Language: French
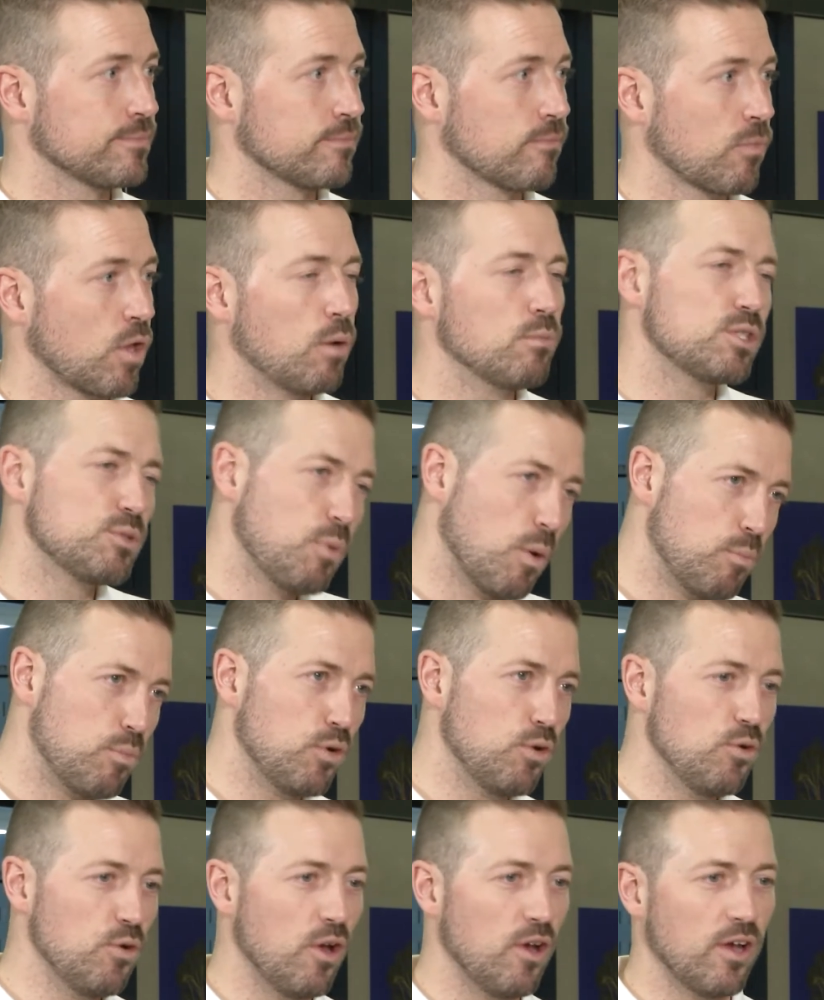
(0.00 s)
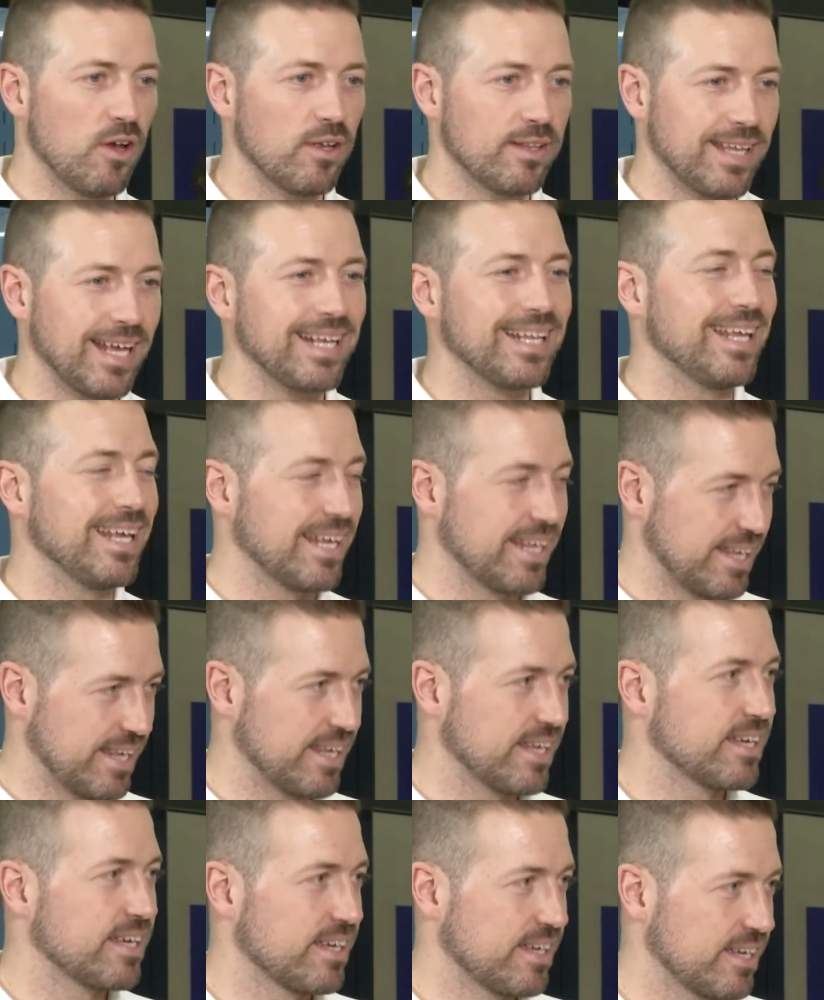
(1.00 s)
Et un petit peu plus technique.
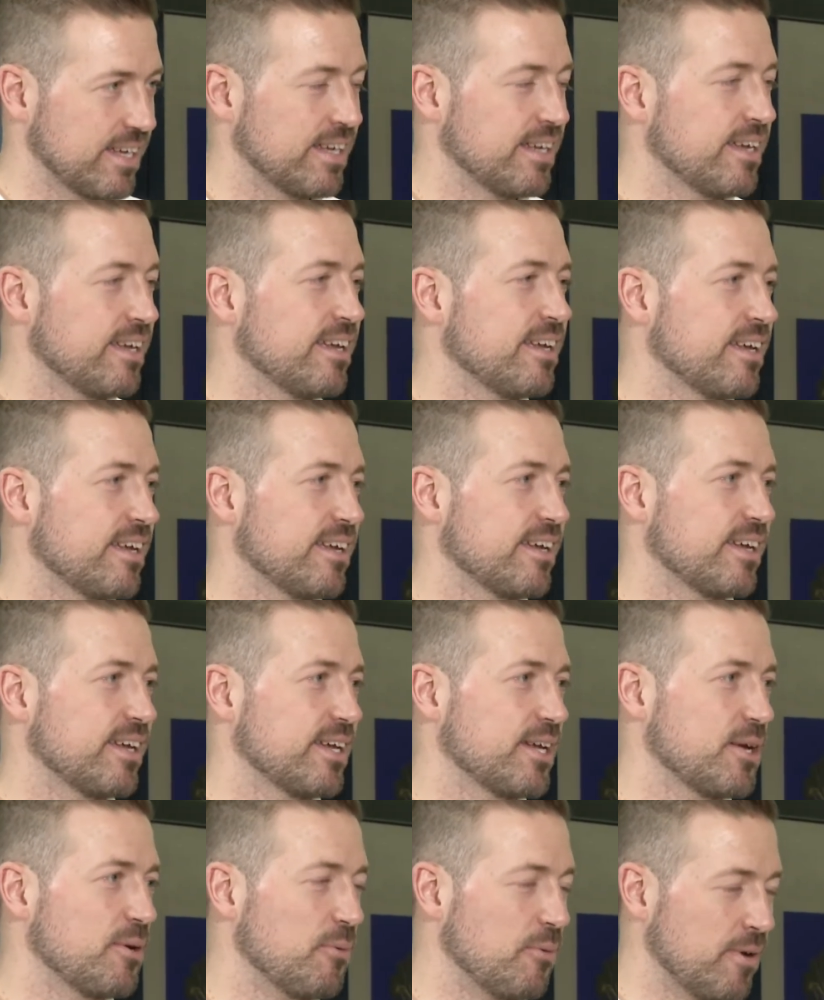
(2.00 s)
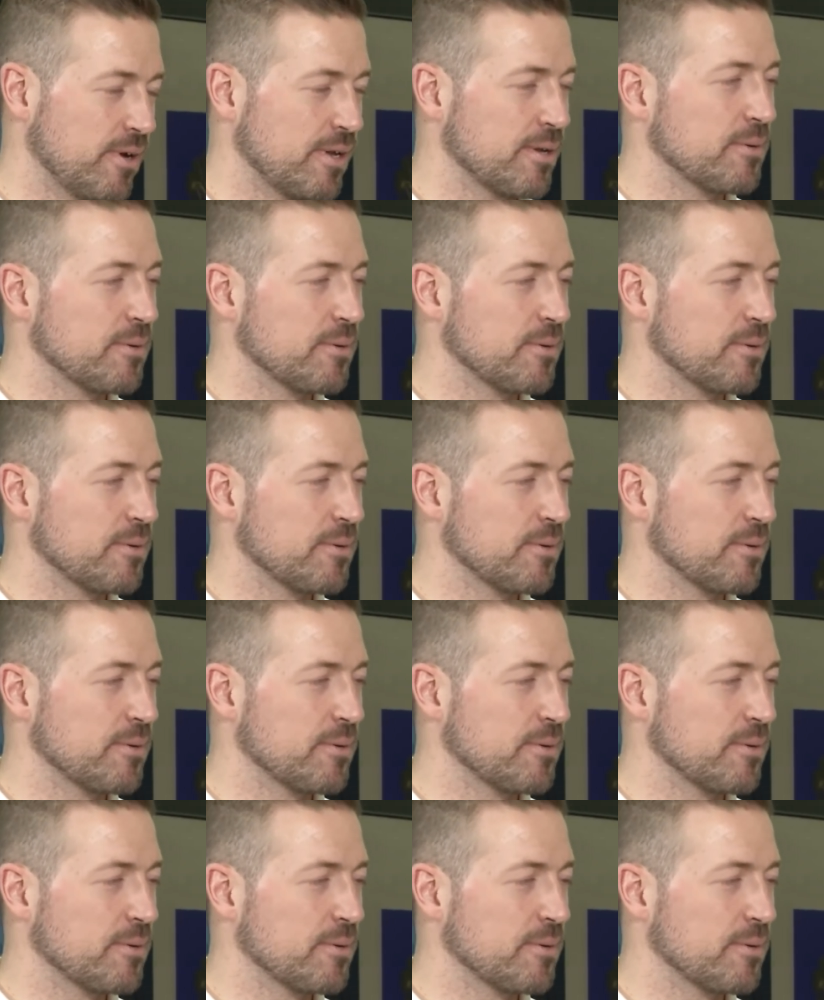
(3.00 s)
Oui, oui, effectivement.